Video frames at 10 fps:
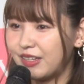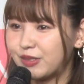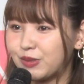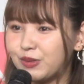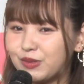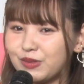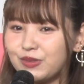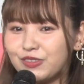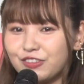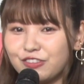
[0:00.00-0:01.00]
すご
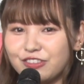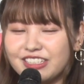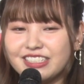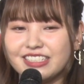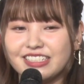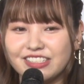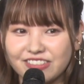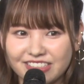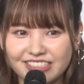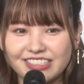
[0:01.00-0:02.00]
く嬉しいで
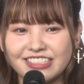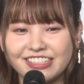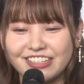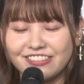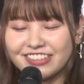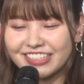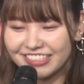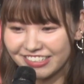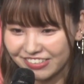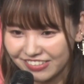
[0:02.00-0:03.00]
すし
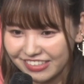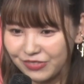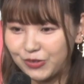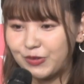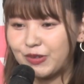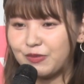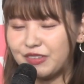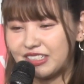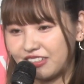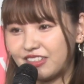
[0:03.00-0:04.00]
私にとっても
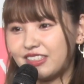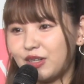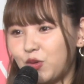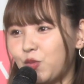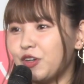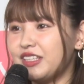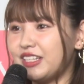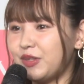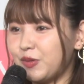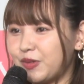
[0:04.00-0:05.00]
めちゃくちゃ思い出
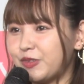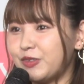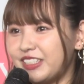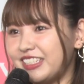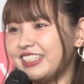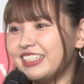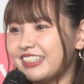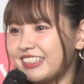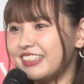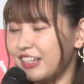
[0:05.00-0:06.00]
に残る日に
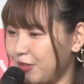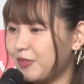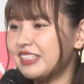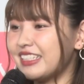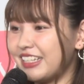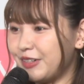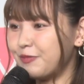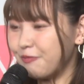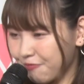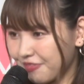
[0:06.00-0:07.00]
なりました。
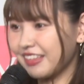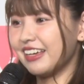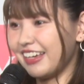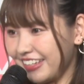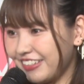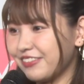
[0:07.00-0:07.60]
はい、